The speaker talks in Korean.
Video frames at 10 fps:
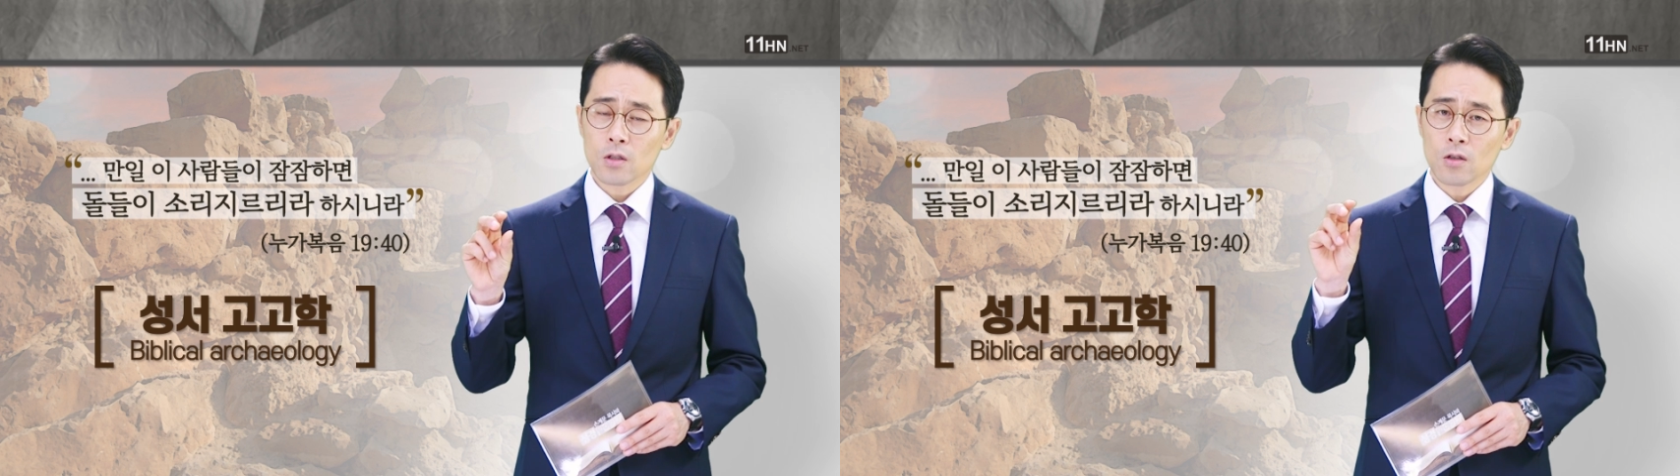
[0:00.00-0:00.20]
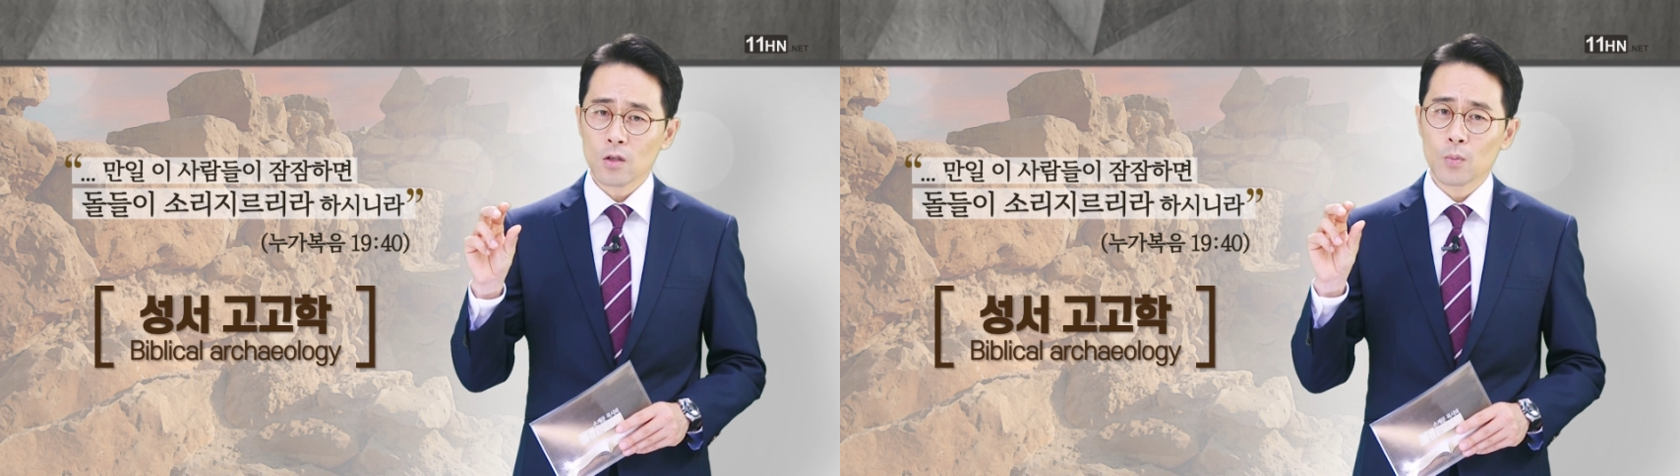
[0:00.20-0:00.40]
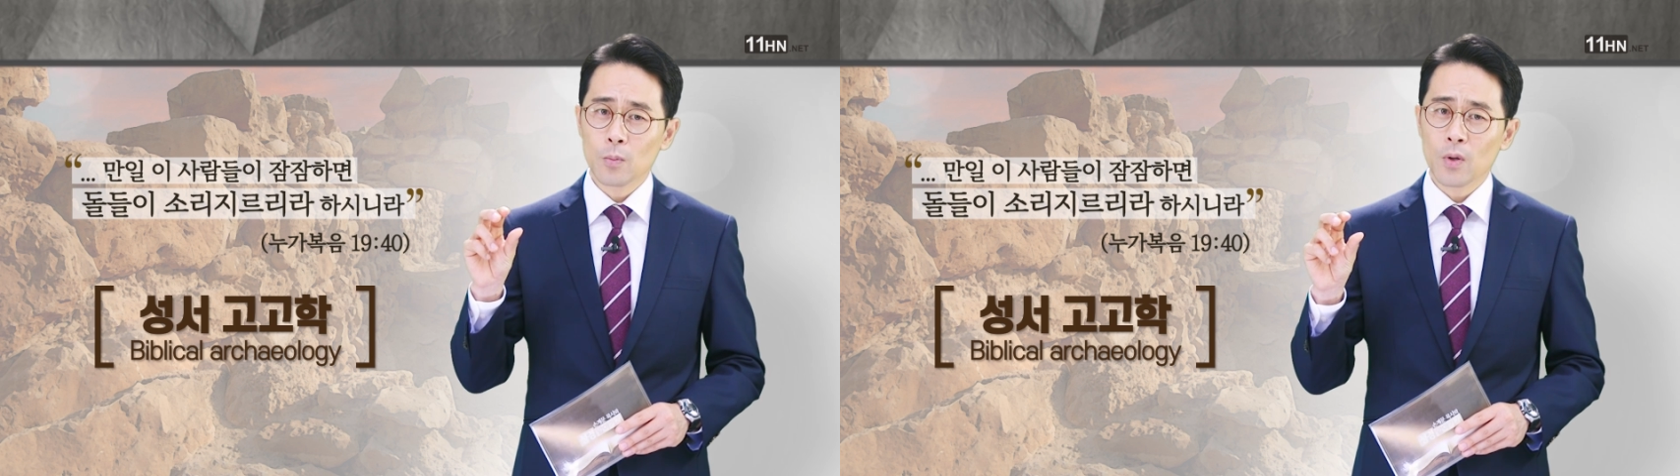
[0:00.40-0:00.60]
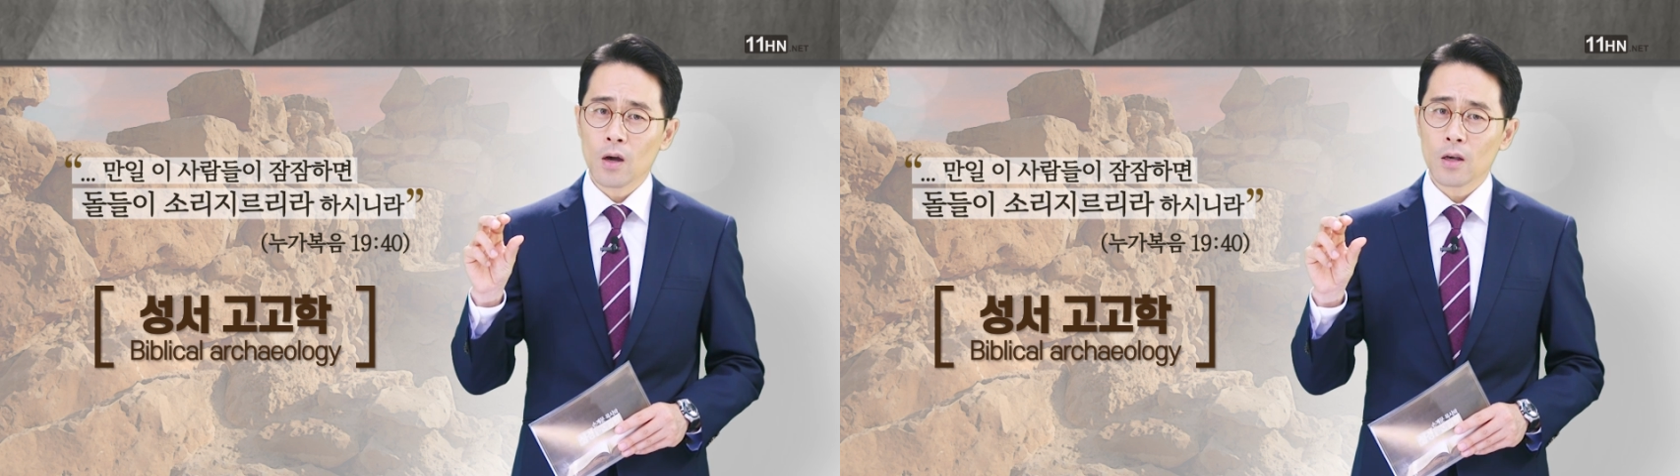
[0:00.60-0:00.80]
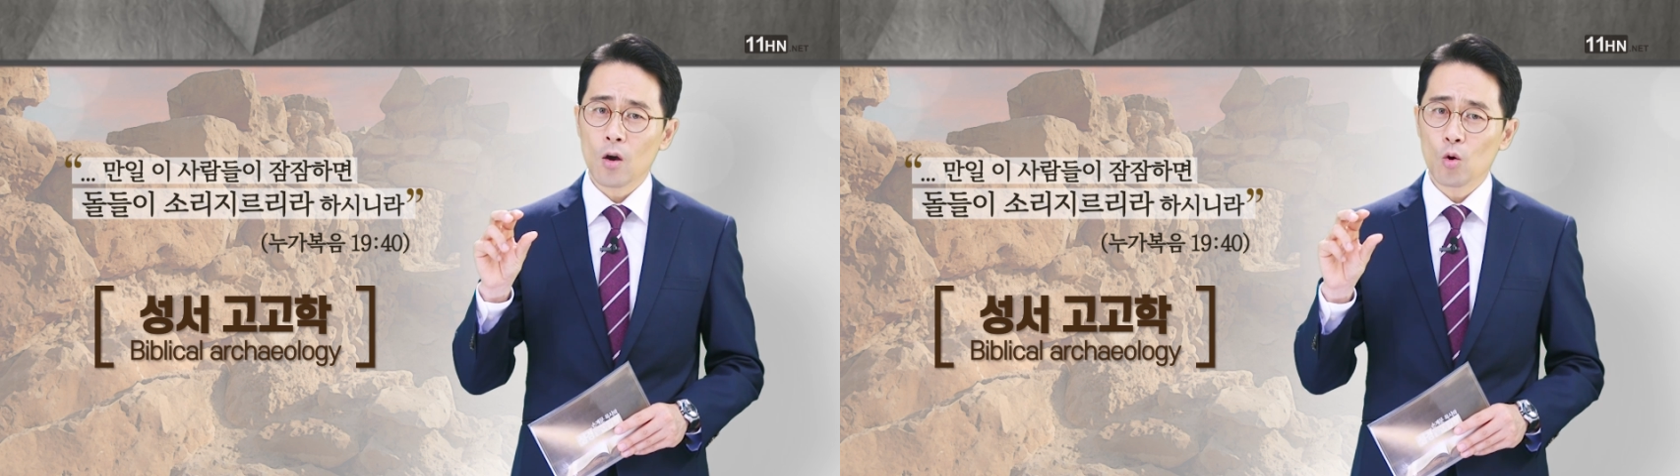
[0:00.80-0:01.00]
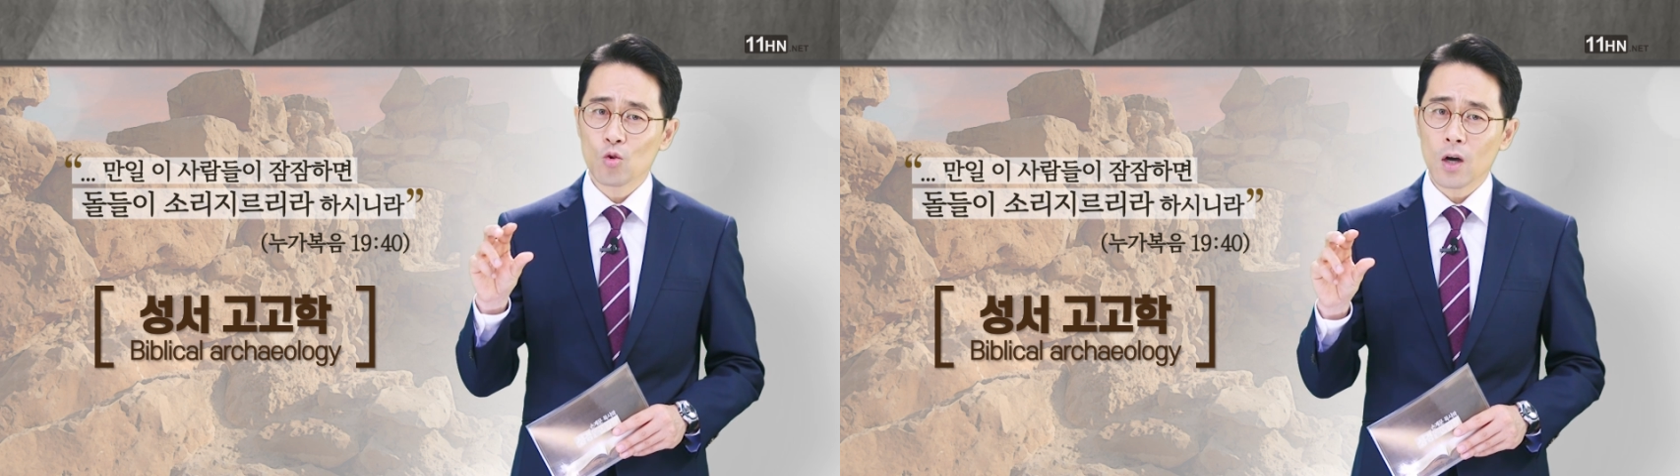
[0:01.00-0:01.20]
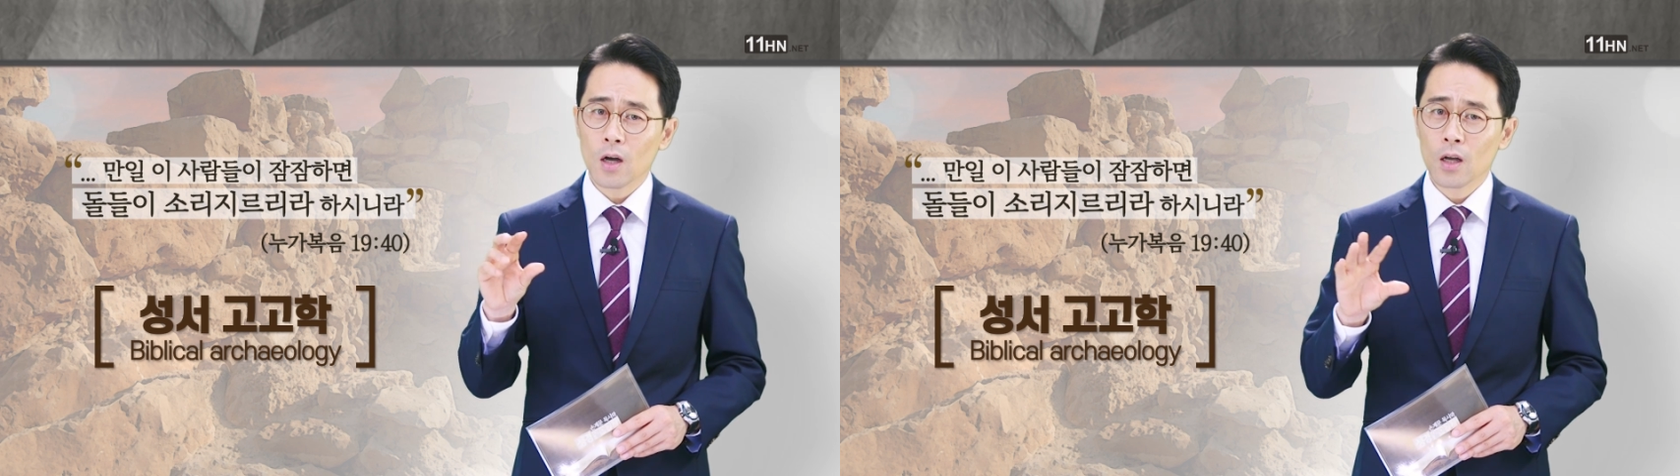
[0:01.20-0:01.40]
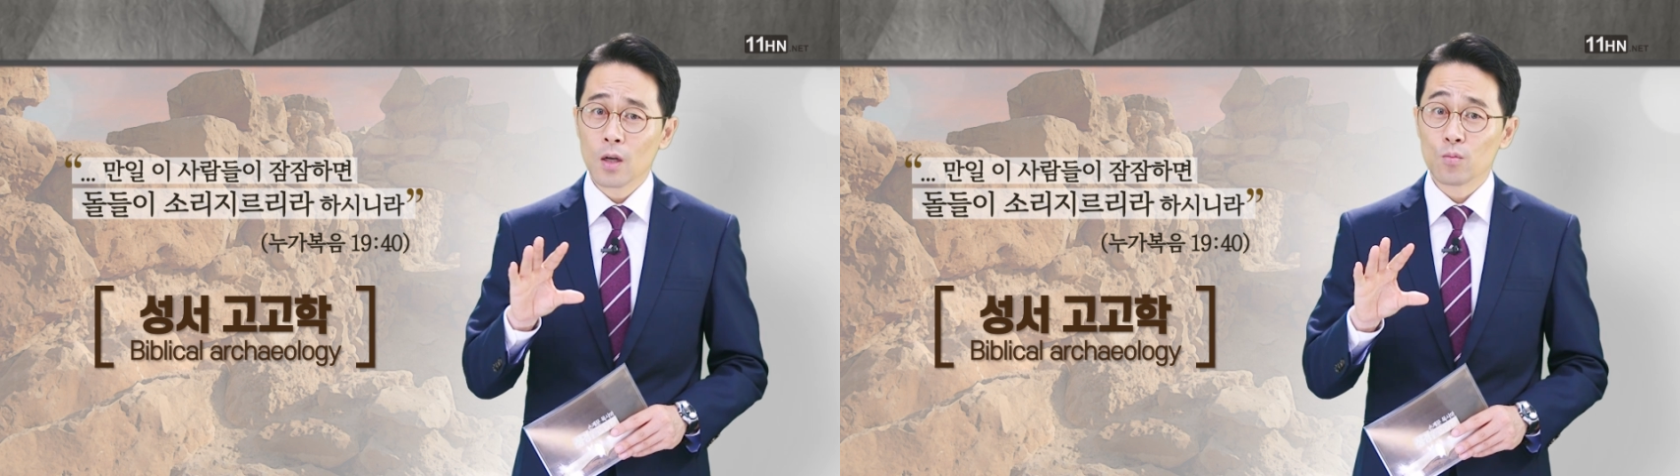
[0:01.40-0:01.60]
성서 비평학의 허구가